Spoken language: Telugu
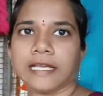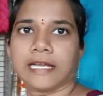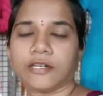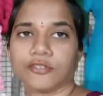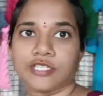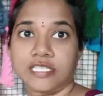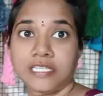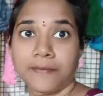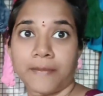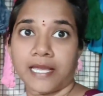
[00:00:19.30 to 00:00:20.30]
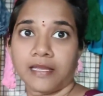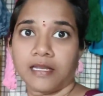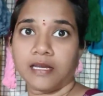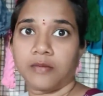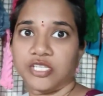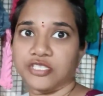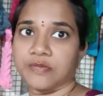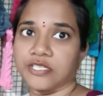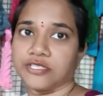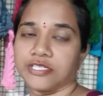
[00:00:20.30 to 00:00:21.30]
ఇక్కడ వచ్చేసి పైన మంచి
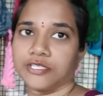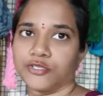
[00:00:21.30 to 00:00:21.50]
మంచి